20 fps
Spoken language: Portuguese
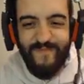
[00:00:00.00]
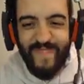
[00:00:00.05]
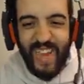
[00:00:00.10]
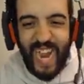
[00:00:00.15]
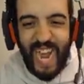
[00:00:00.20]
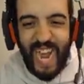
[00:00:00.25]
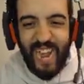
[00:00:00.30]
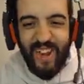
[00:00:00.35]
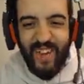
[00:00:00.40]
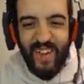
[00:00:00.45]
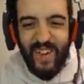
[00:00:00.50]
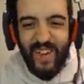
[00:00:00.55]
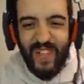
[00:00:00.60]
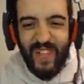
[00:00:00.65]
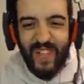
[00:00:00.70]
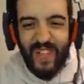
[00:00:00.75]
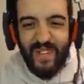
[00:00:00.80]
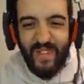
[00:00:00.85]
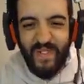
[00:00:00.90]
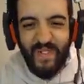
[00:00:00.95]

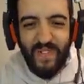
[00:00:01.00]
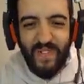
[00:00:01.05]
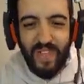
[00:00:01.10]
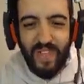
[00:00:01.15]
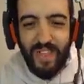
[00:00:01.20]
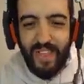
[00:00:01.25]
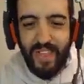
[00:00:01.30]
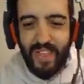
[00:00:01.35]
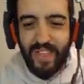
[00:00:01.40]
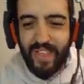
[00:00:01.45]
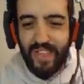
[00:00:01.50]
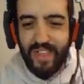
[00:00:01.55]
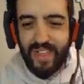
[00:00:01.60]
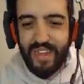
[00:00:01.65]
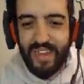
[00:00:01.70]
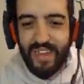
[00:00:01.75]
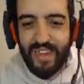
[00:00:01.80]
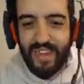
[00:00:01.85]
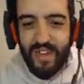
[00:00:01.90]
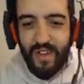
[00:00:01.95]
garoto!
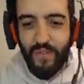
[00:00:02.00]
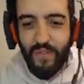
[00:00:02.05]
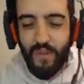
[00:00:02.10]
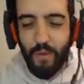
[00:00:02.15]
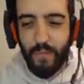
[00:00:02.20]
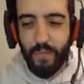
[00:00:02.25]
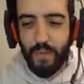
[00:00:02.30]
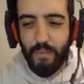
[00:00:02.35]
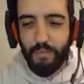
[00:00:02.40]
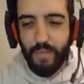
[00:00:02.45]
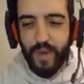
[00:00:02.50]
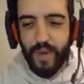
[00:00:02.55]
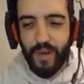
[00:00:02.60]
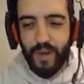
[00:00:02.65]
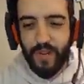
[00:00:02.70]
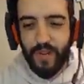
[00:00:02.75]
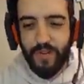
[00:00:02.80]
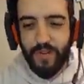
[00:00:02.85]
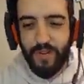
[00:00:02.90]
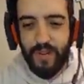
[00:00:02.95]
Foi por
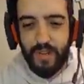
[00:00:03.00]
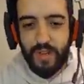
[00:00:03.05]
pouco.